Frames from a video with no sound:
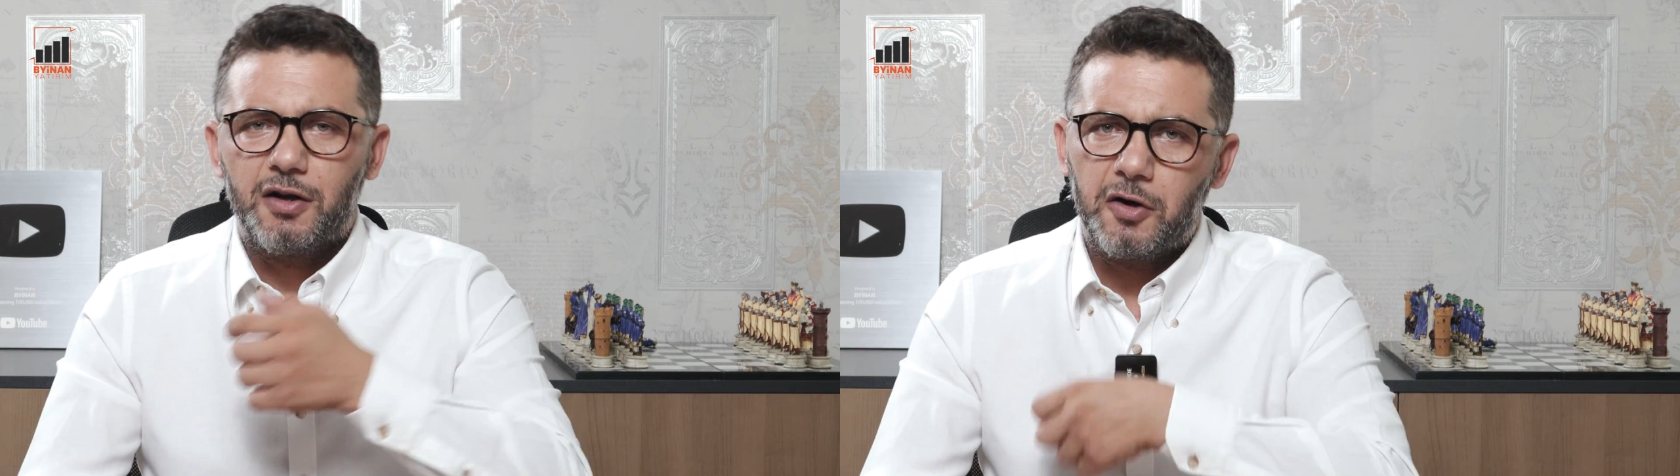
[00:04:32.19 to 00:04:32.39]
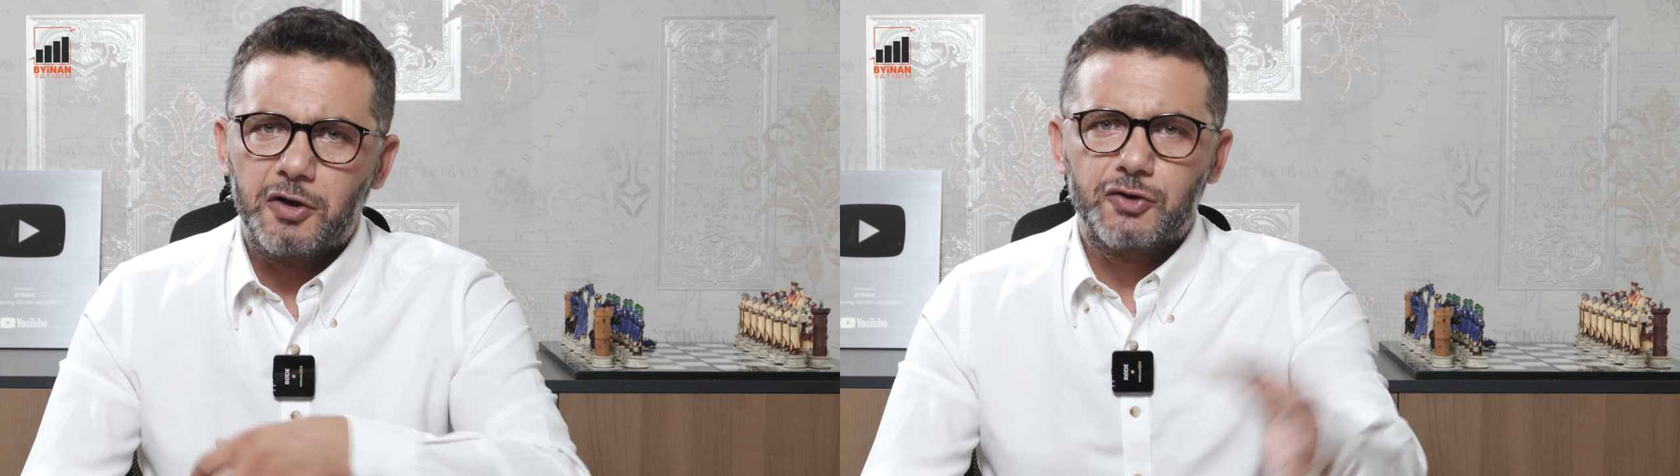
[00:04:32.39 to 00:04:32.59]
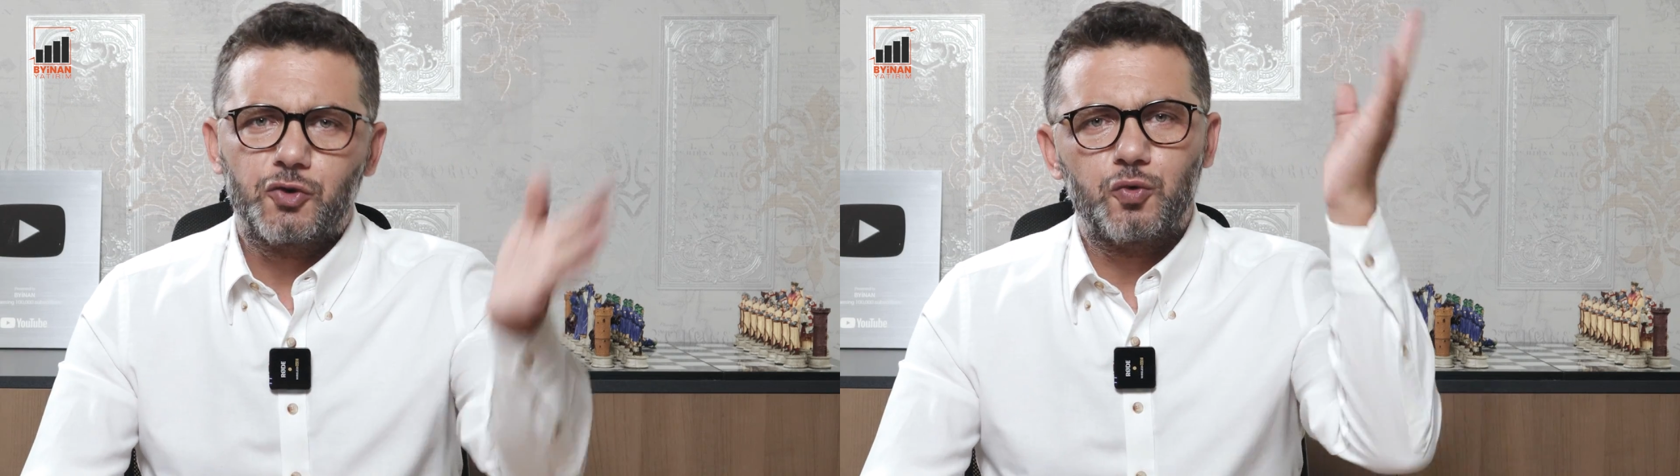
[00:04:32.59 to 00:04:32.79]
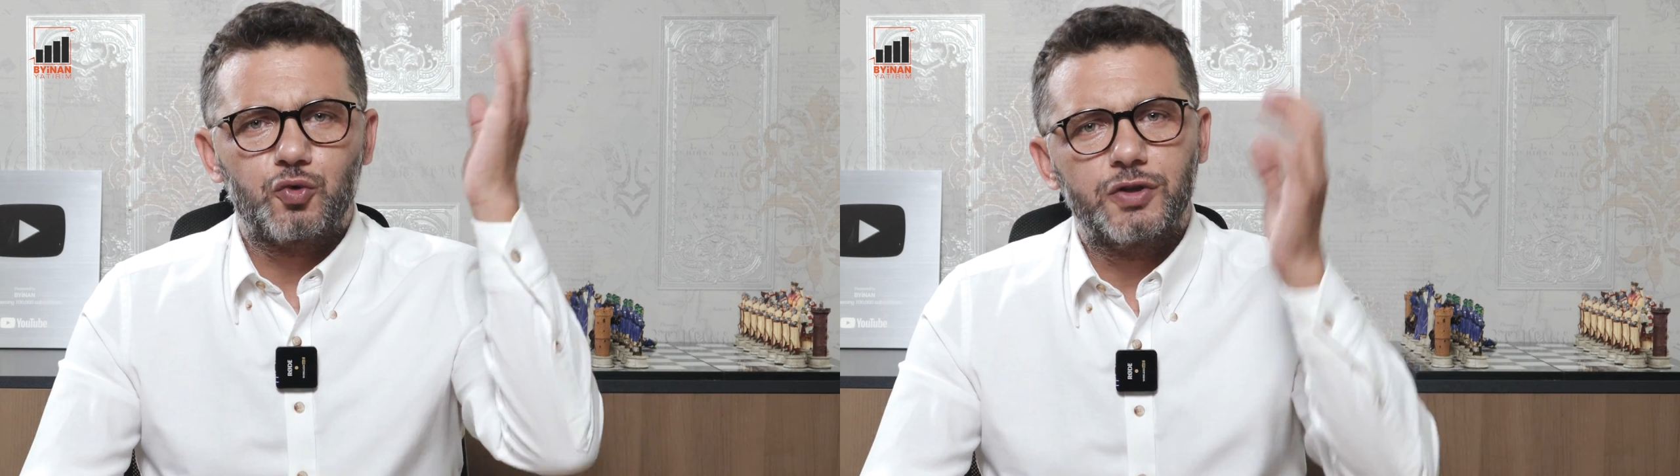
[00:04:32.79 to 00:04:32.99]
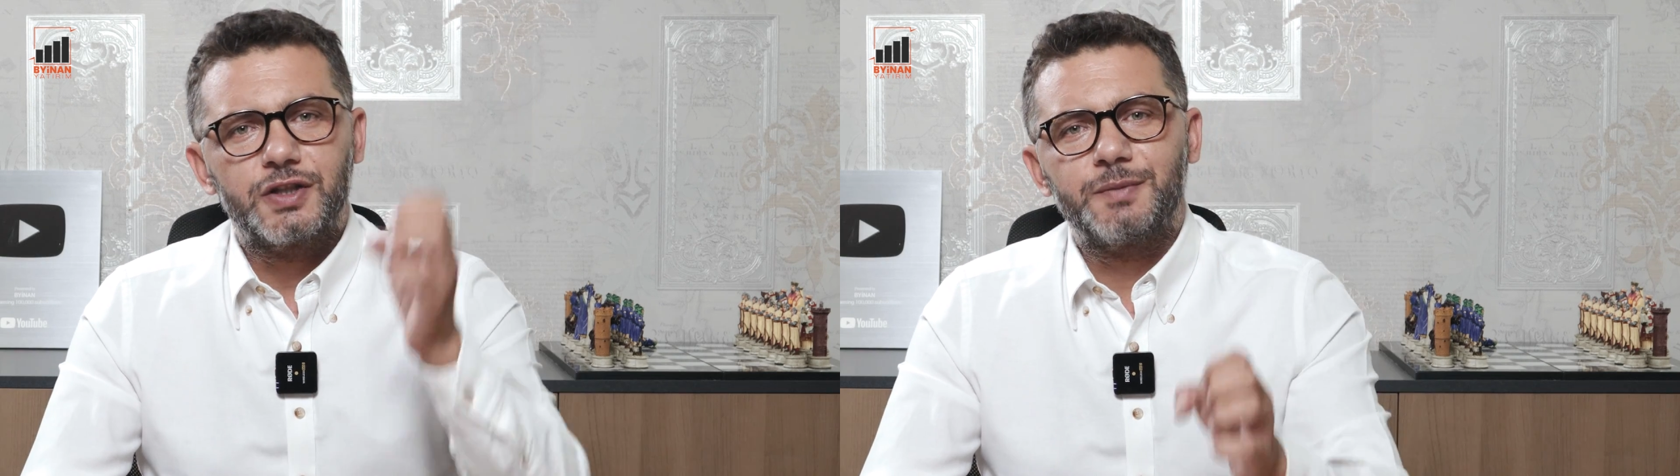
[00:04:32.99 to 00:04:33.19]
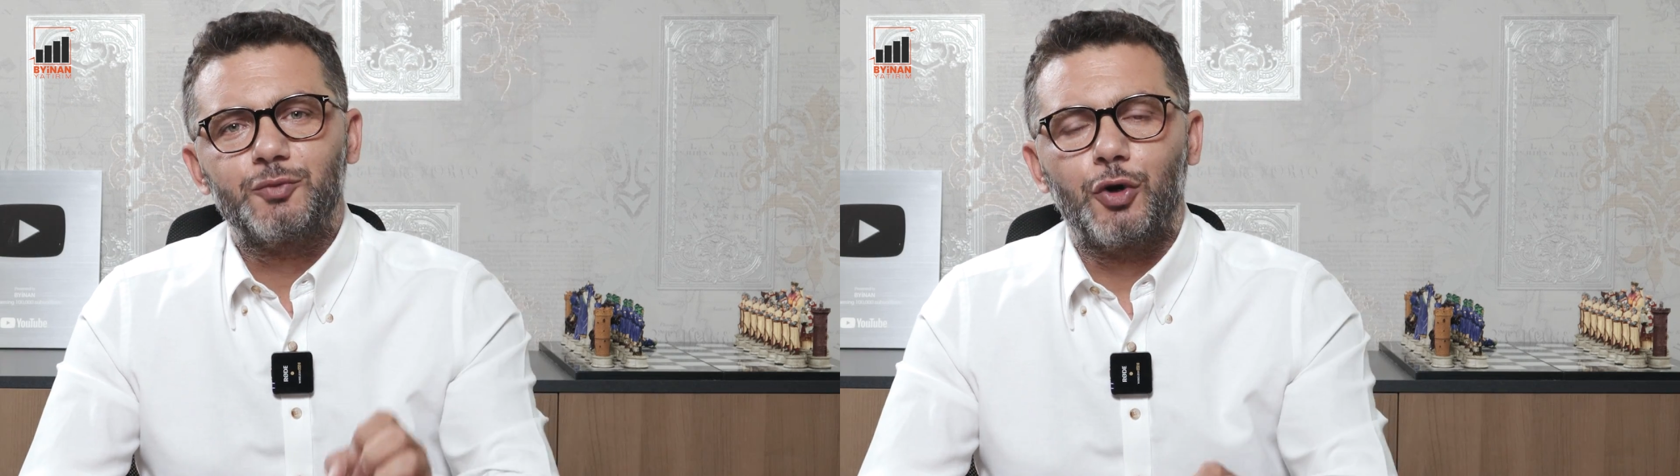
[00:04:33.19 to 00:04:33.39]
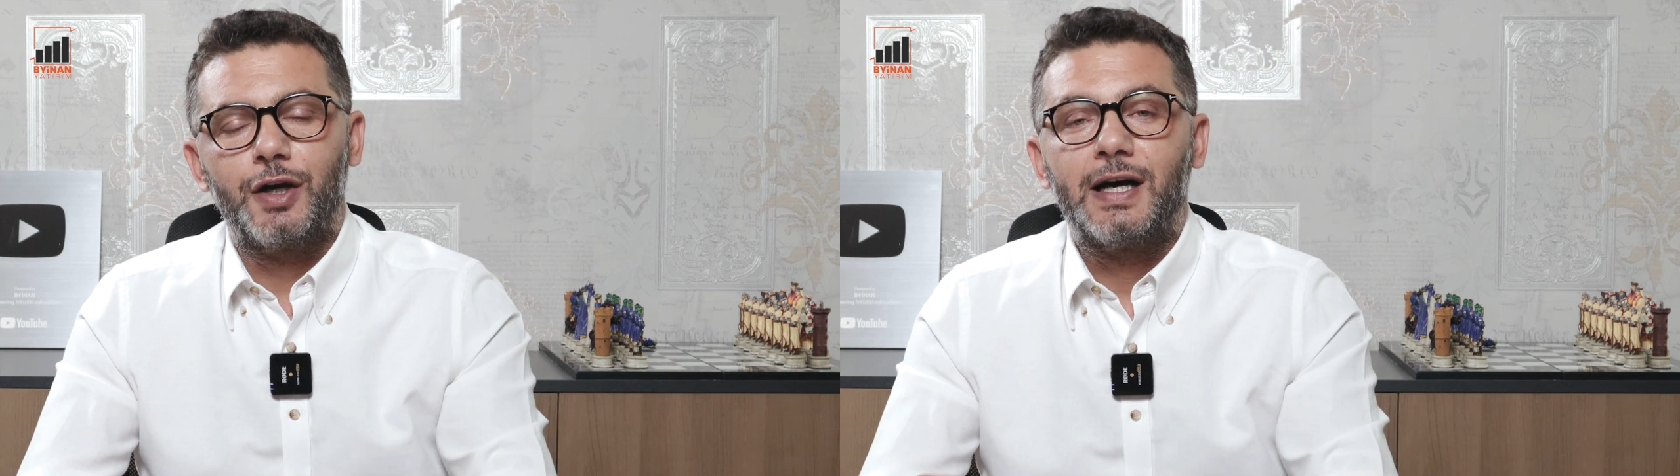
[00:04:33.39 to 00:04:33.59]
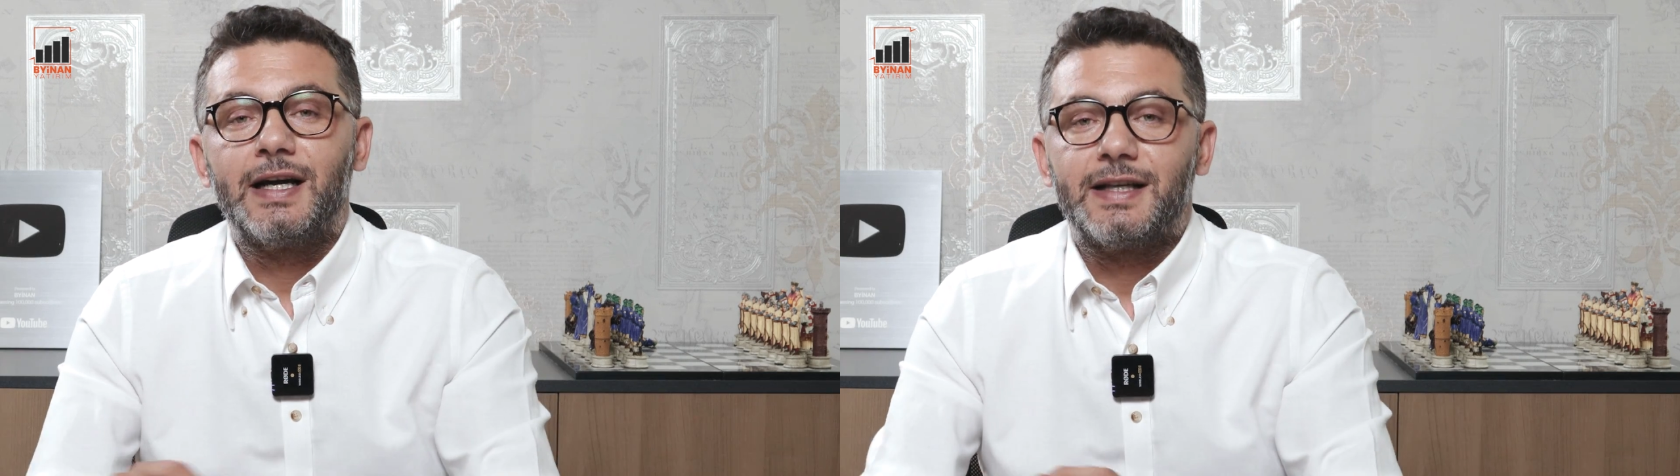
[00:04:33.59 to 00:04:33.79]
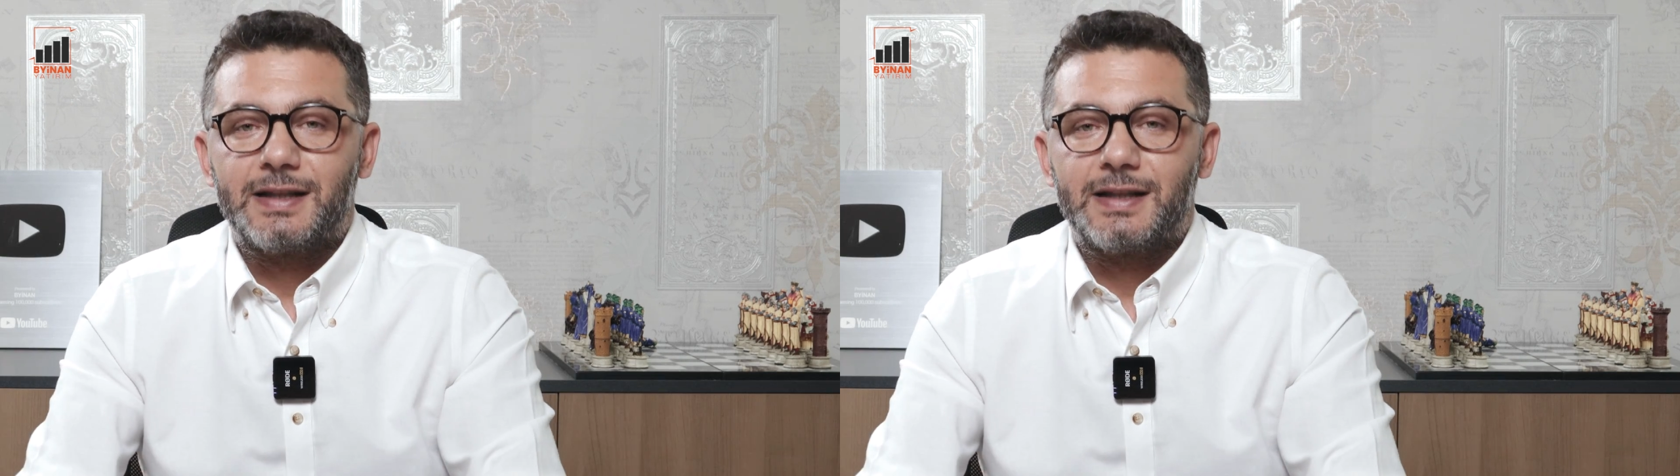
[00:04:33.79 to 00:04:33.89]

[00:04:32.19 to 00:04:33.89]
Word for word: lanet olsun kriptoya